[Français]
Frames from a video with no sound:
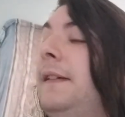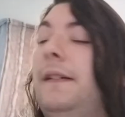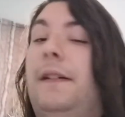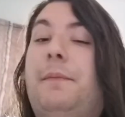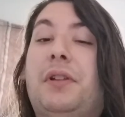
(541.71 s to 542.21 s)

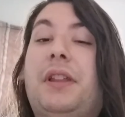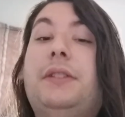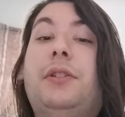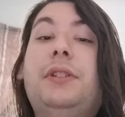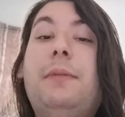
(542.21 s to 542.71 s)
Euh,
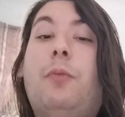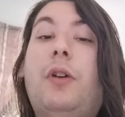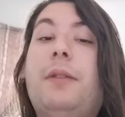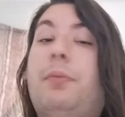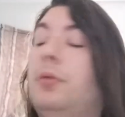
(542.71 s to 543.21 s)
peut-être un des
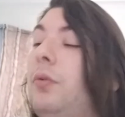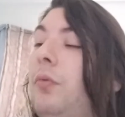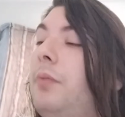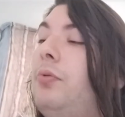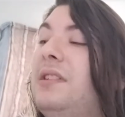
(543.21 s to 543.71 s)
moins beaux
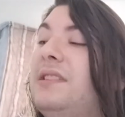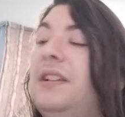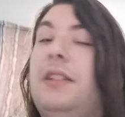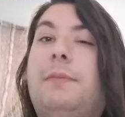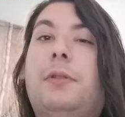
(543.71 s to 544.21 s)

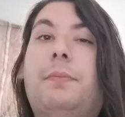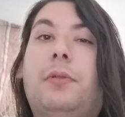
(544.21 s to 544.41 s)
3.5 de Purple